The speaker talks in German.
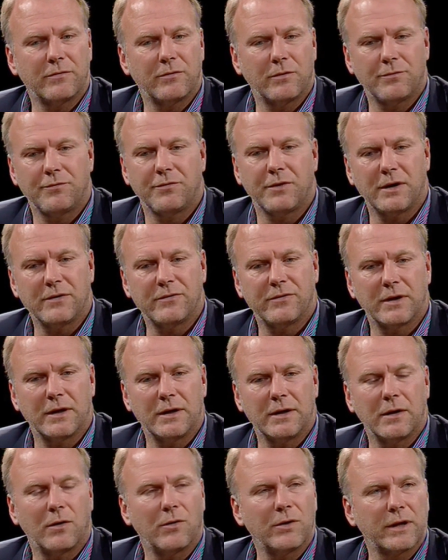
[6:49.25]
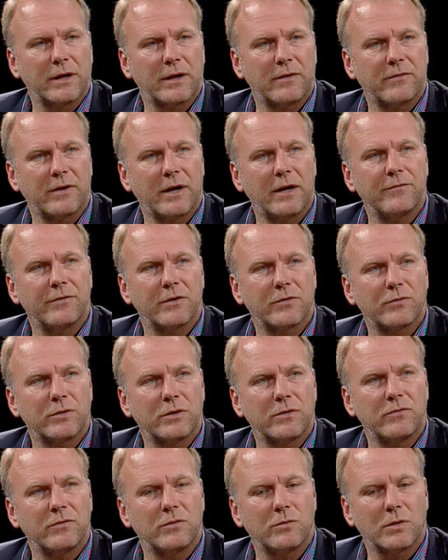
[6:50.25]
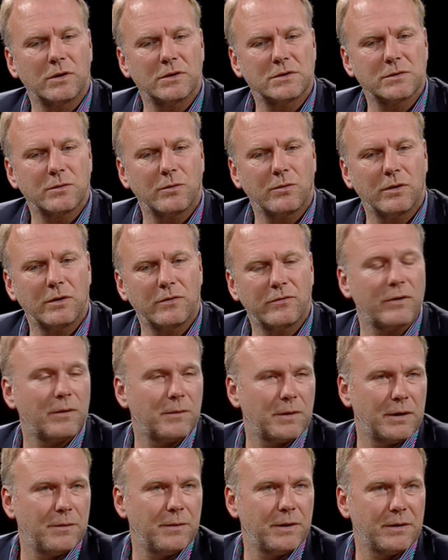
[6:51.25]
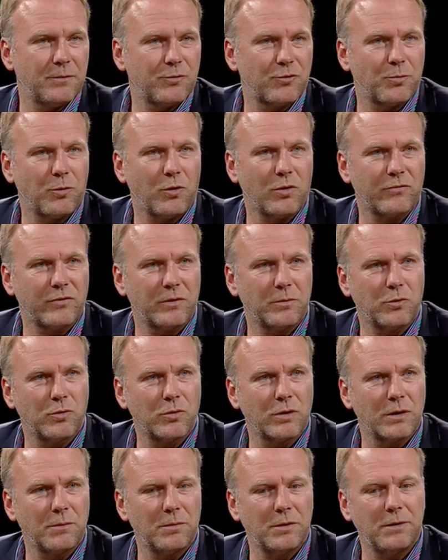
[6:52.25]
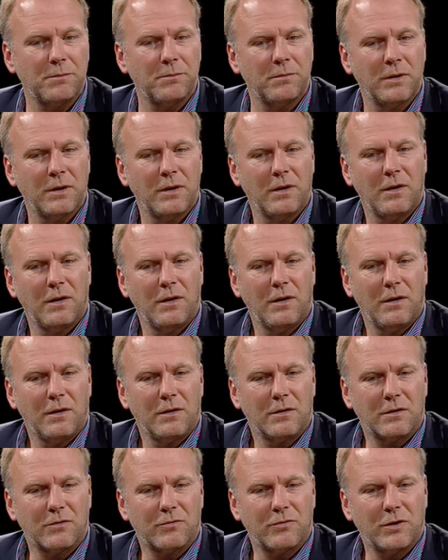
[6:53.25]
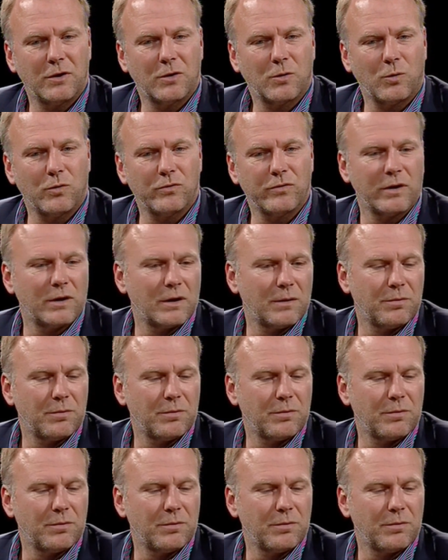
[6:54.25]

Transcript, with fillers: Für Verein sicherlich auch nicht ganz einfach so die Situation, ist aber immer dem Sport verbunden geblieben das finde ich großartig.